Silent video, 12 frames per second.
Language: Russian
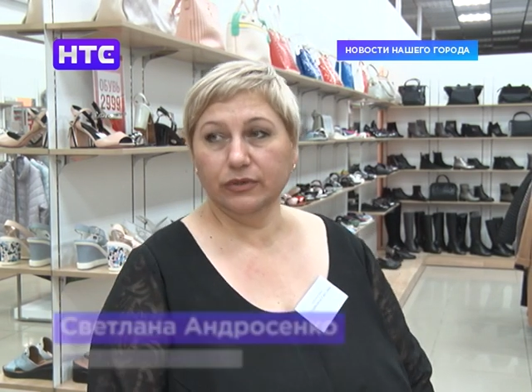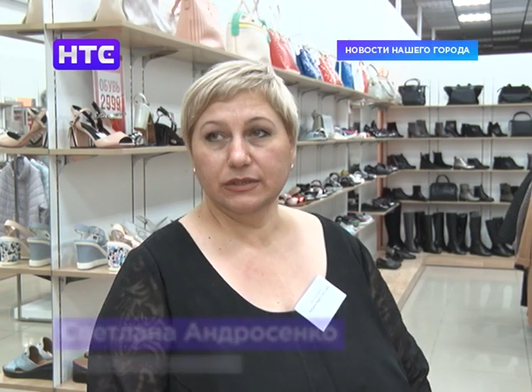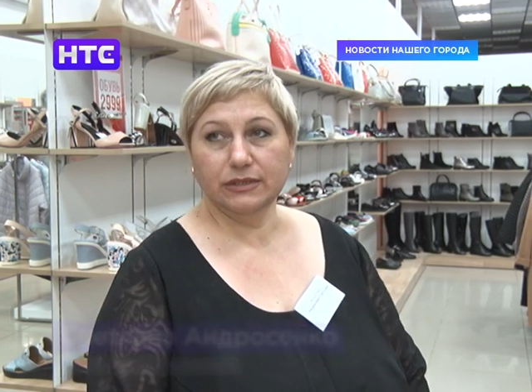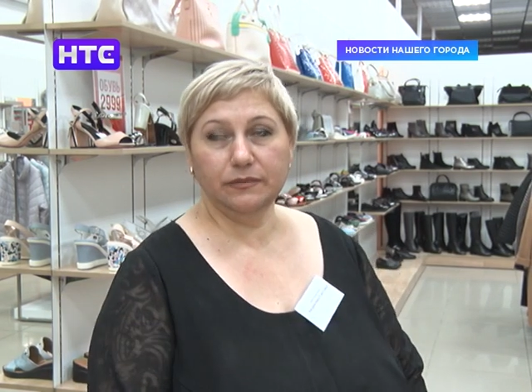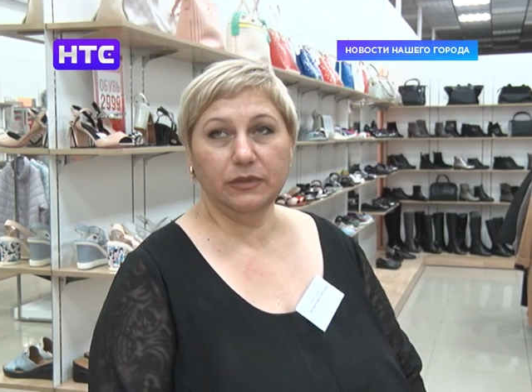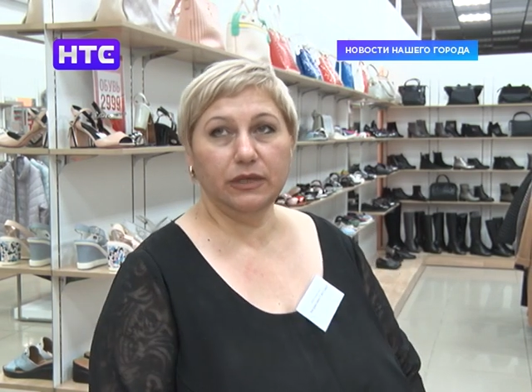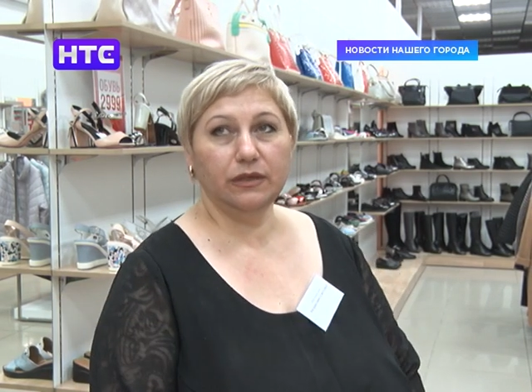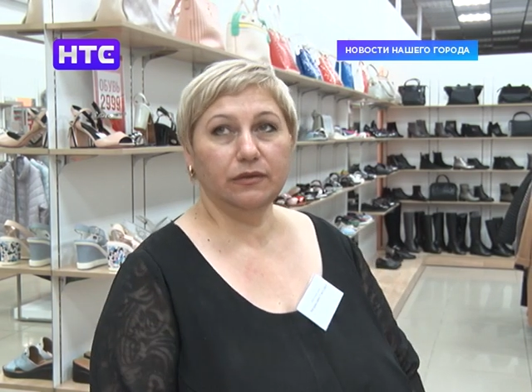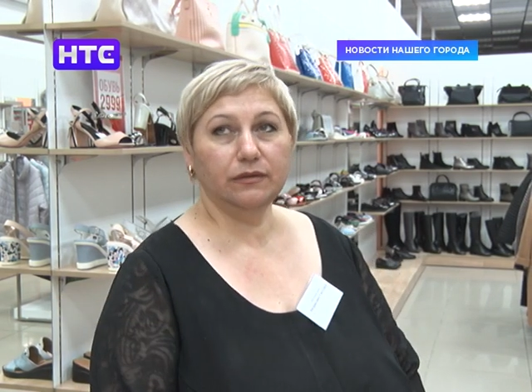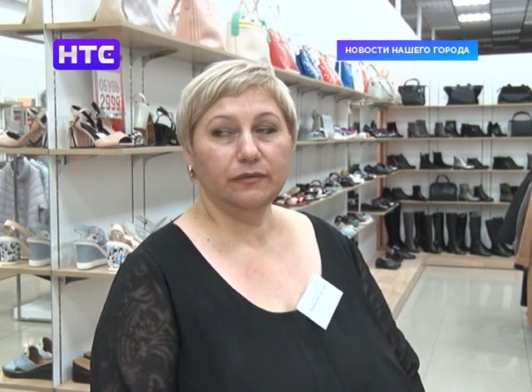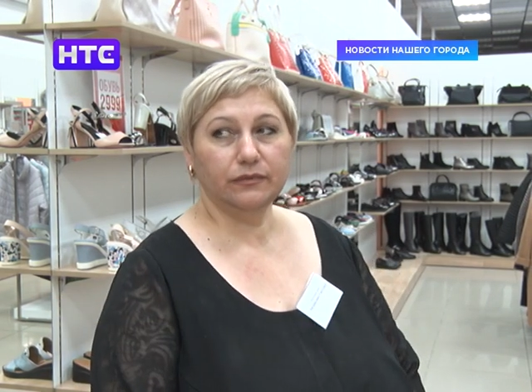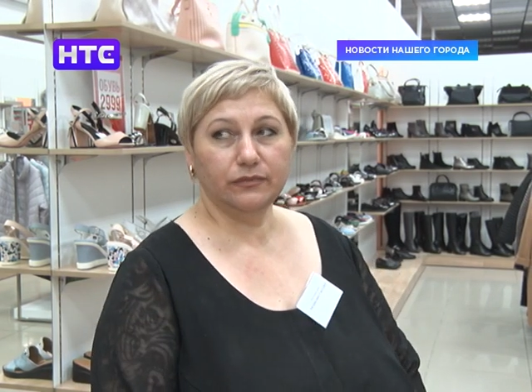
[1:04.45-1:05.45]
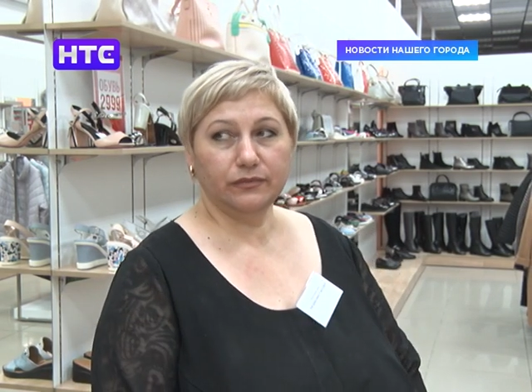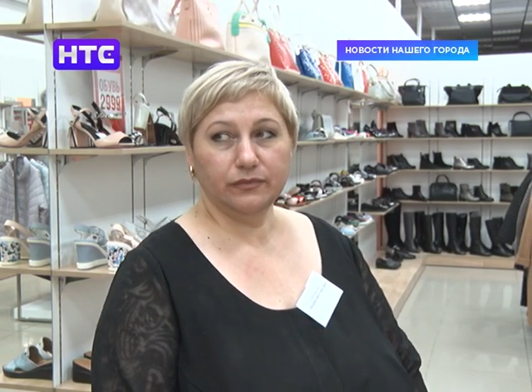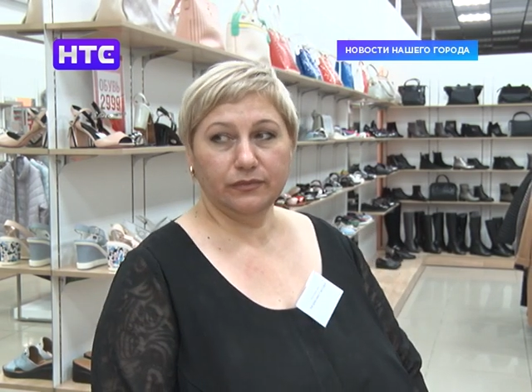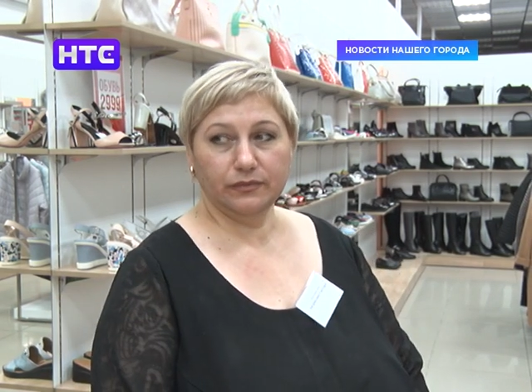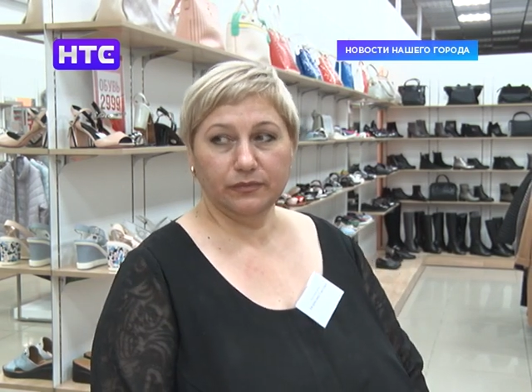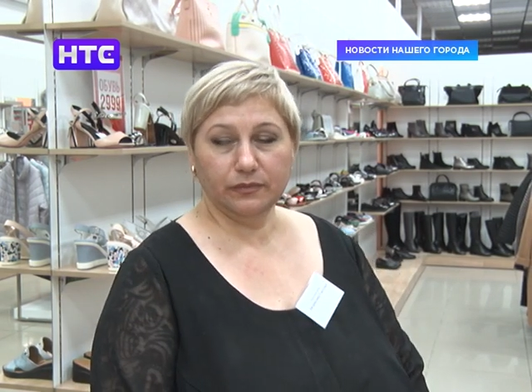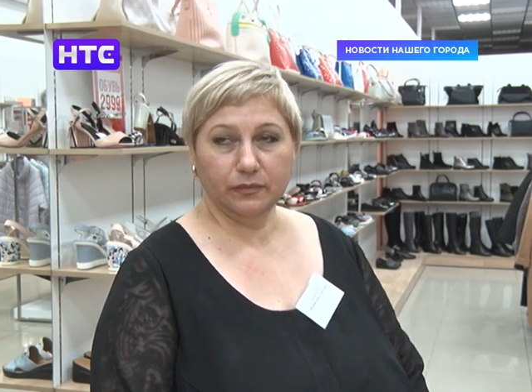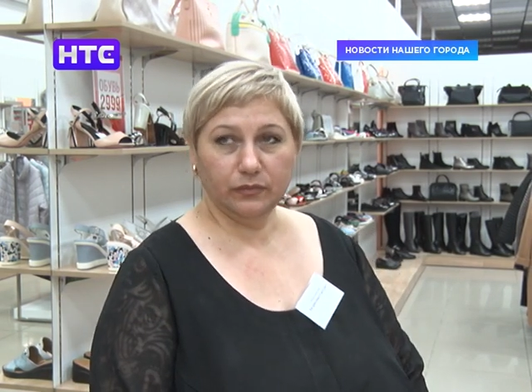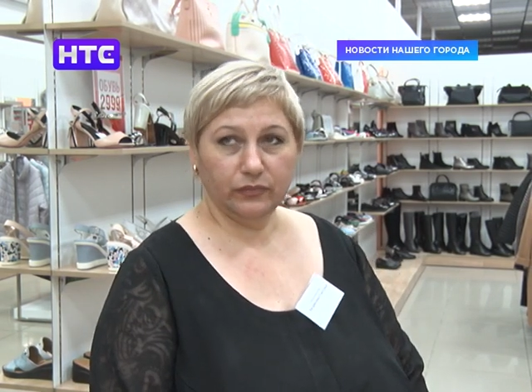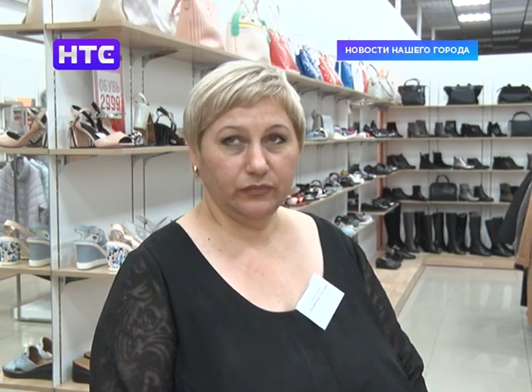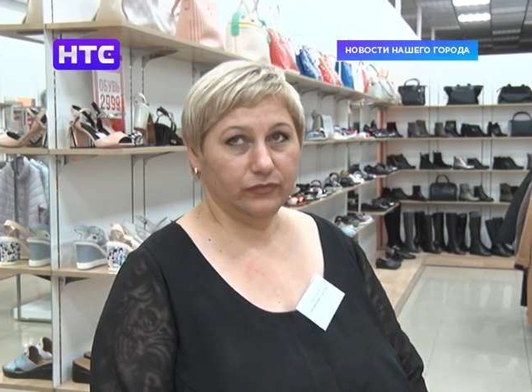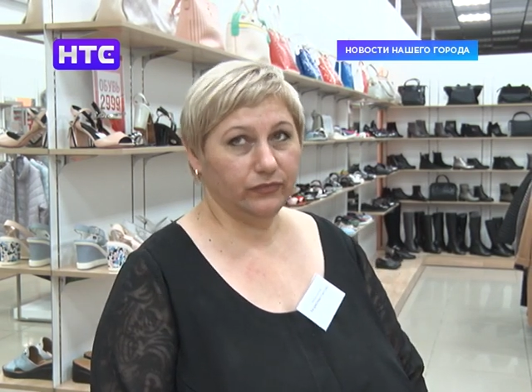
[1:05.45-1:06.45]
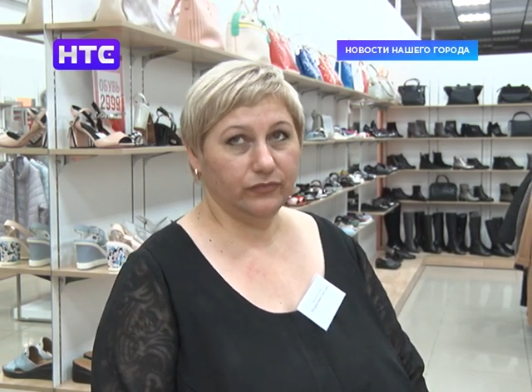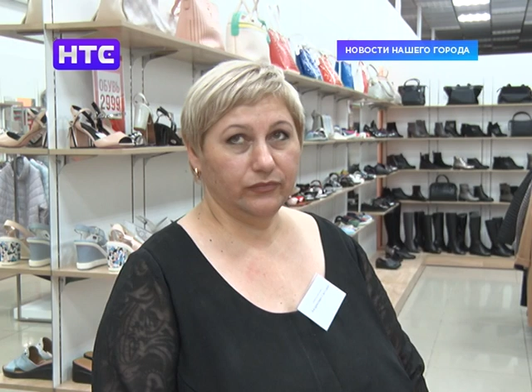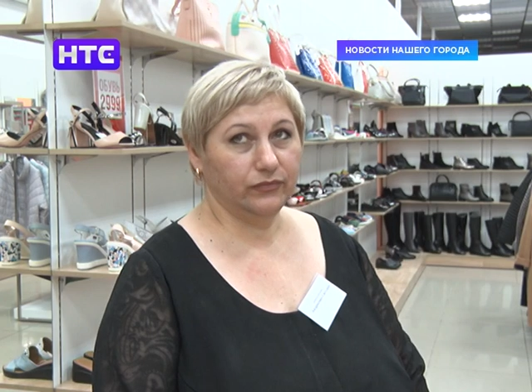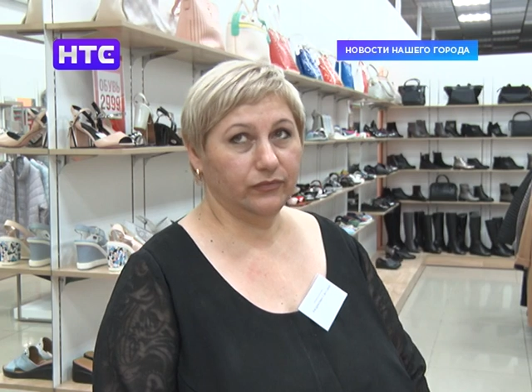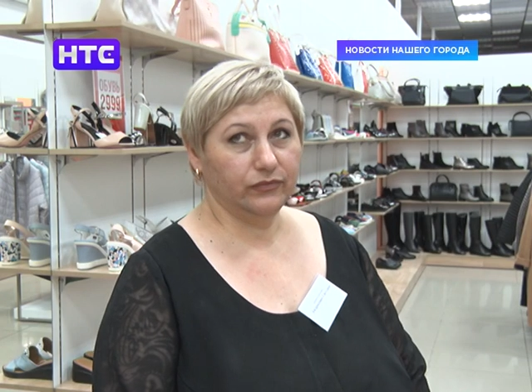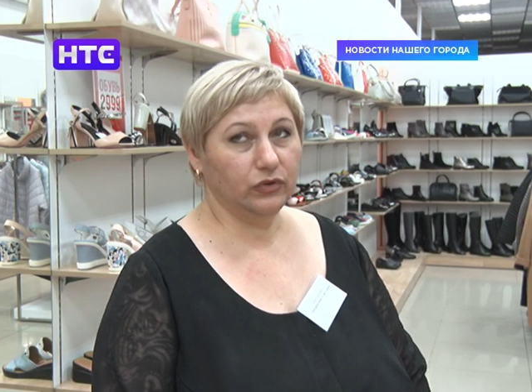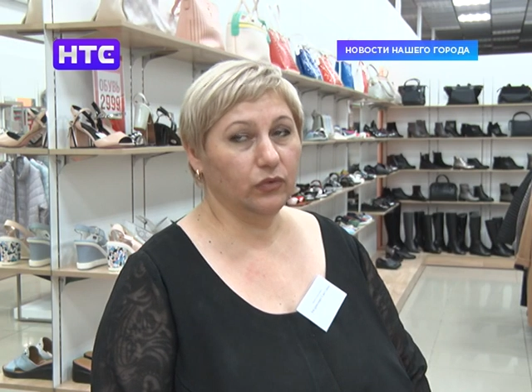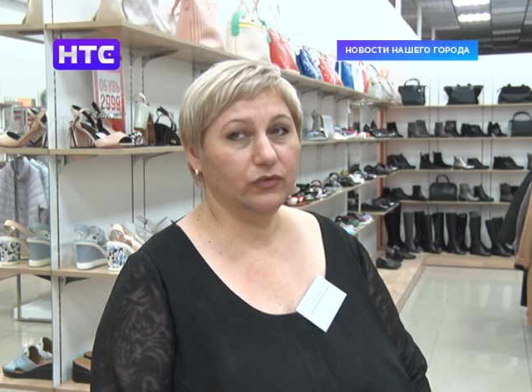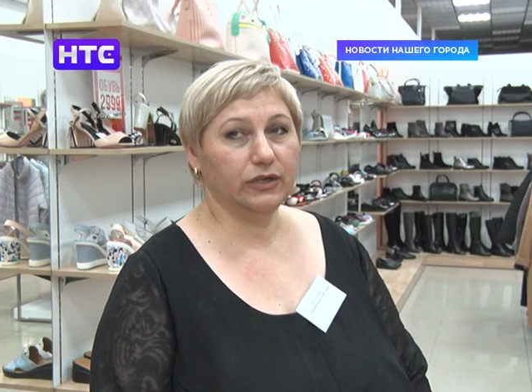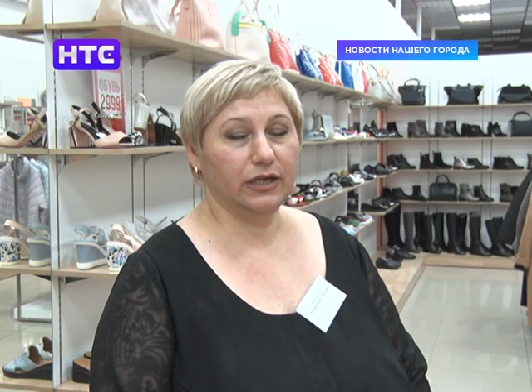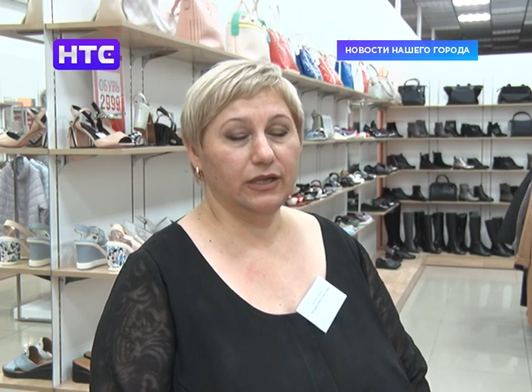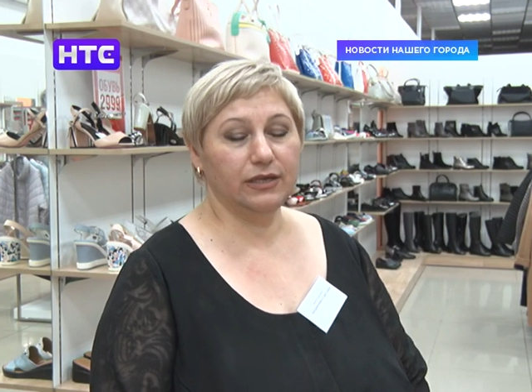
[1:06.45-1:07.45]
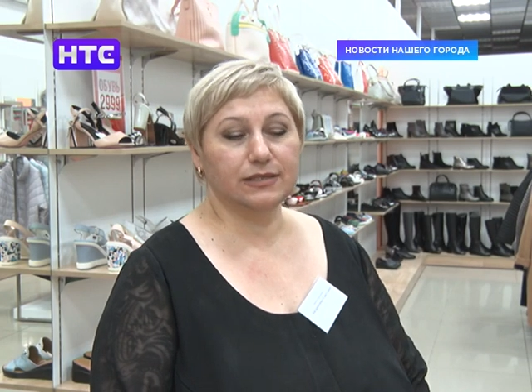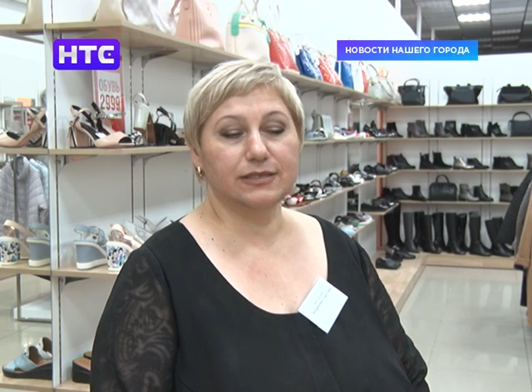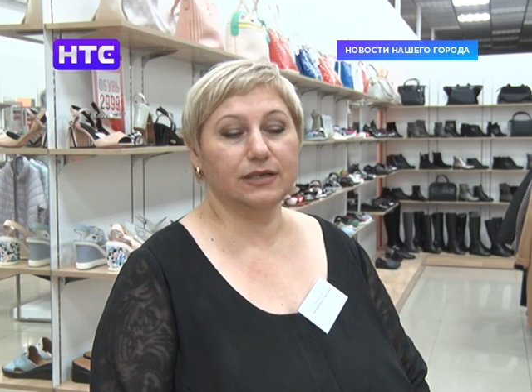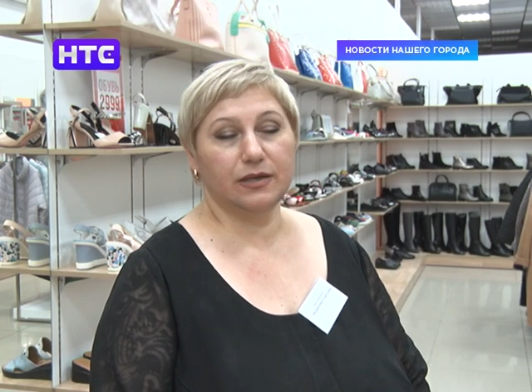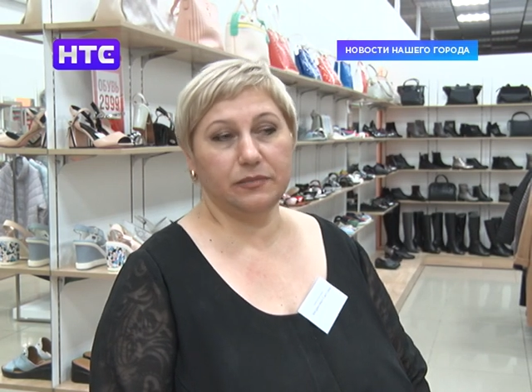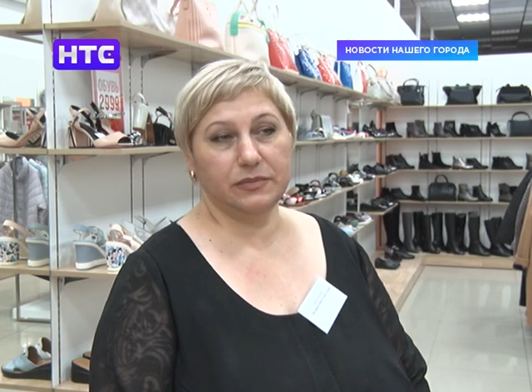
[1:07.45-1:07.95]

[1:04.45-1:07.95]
и зимняя. В новых коллекциях